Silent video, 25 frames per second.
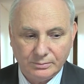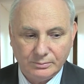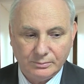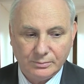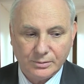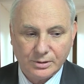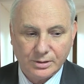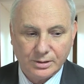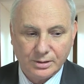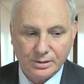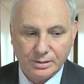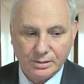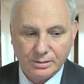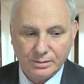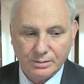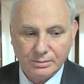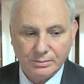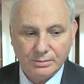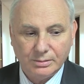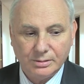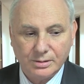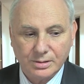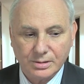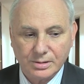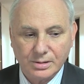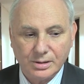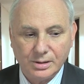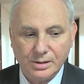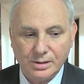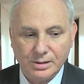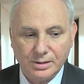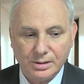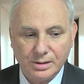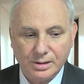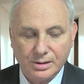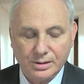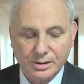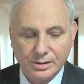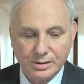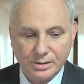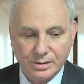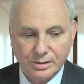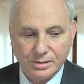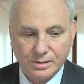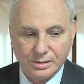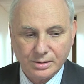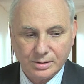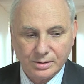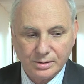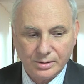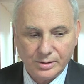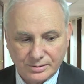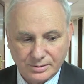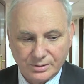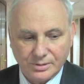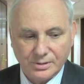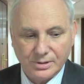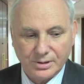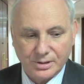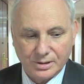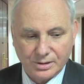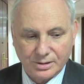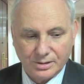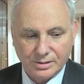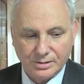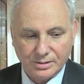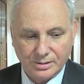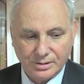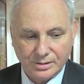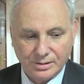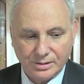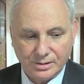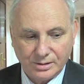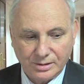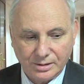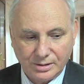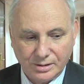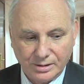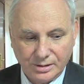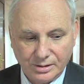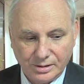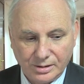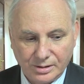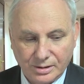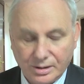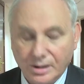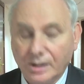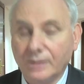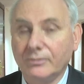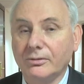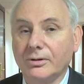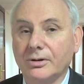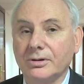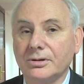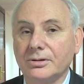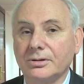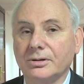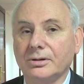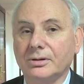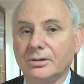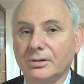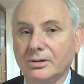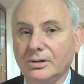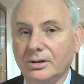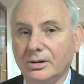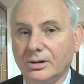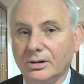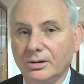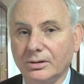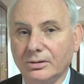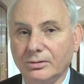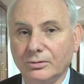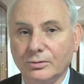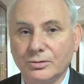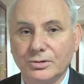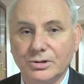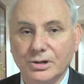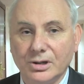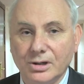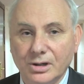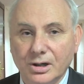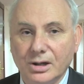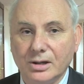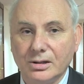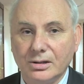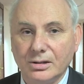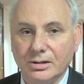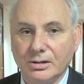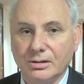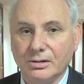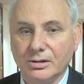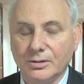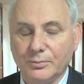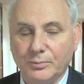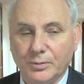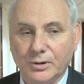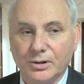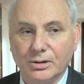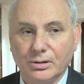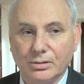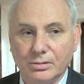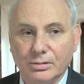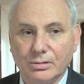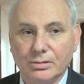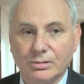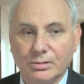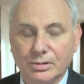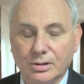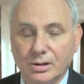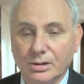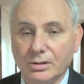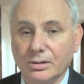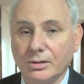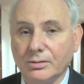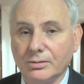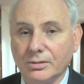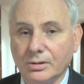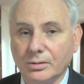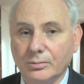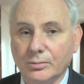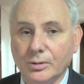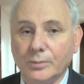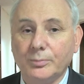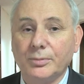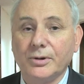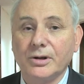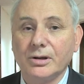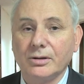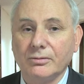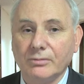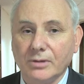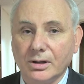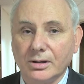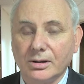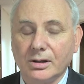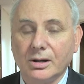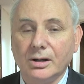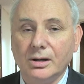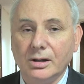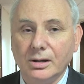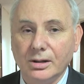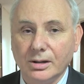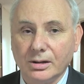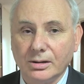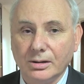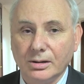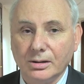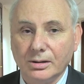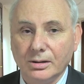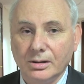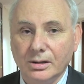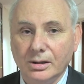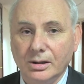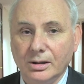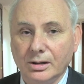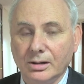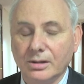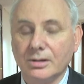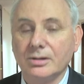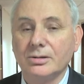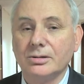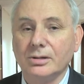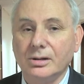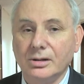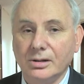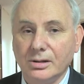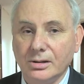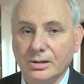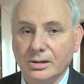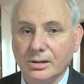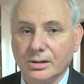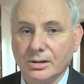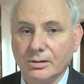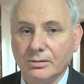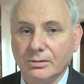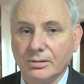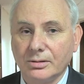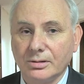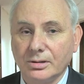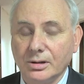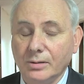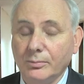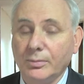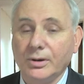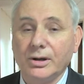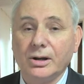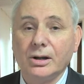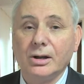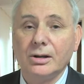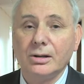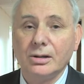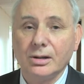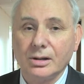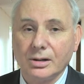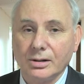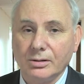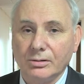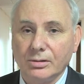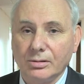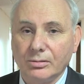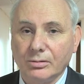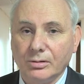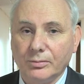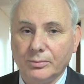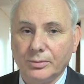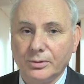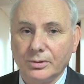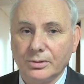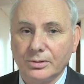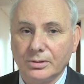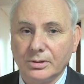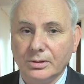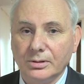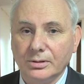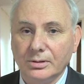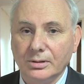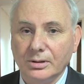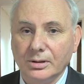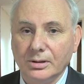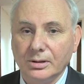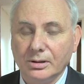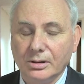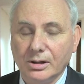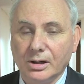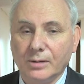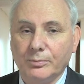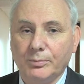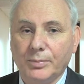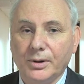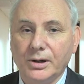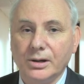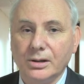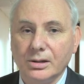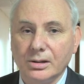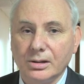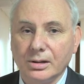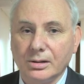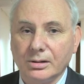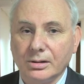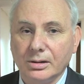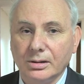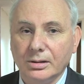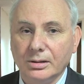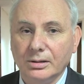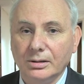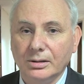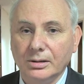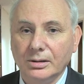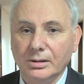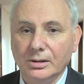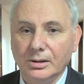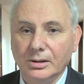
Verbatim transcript: мы решили никаких злых э, каверс не учинять господину Жириновскому, а призывать коллег консолидироваться и бойкотировать его просто, как политика,